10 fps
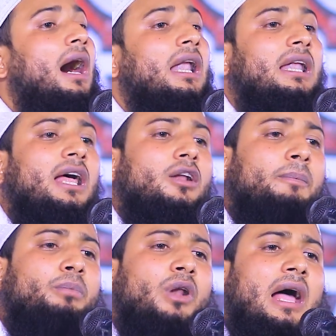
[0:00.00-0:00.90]
আল্লাহ
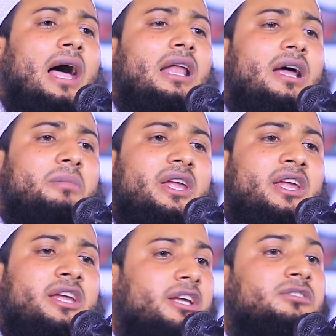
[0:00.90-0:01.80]
রব্বুল
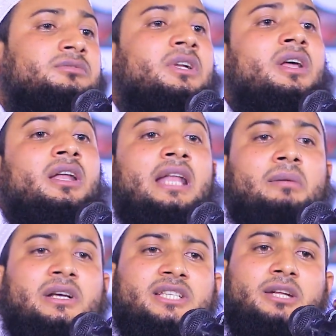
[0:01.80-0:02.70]
আলামিন
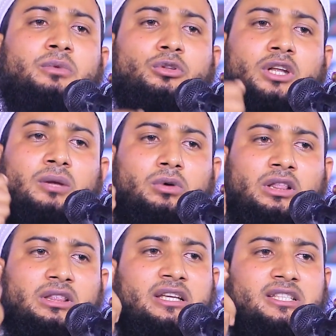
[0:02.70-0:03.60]
নামাজের ভিতরে
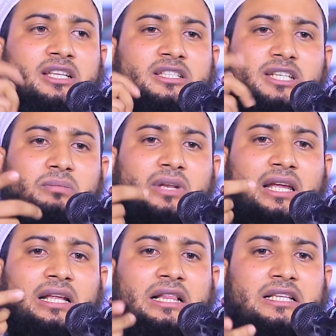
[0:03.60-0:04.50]
বলতেছেন
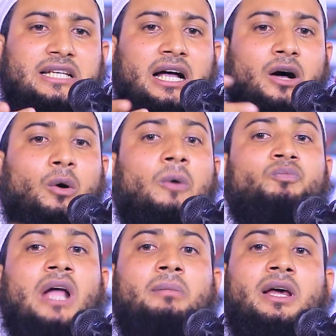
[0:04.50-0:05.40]
জিব্রাইল যাও
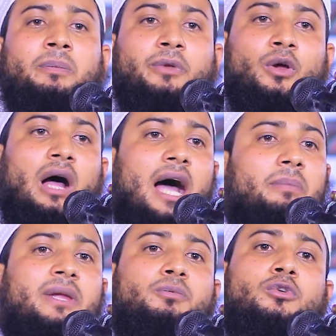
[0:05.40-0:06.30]
আমার প্রিয়
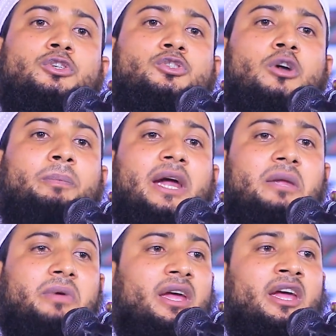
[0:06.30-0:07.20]
হাবিব কষ্ট
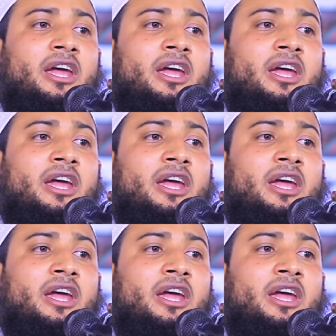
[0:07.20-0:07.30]
পাইবে